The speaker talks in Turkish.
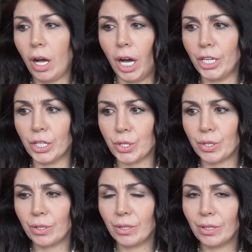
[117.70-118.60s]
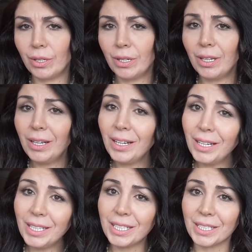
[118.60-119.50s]
Hayır.
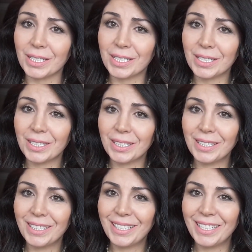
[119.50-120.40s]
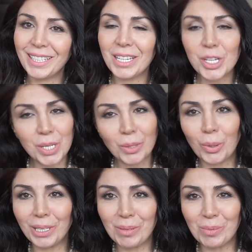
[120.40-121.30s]
Hayır. İşte
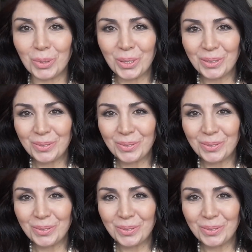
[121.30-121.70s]
tonlama bu.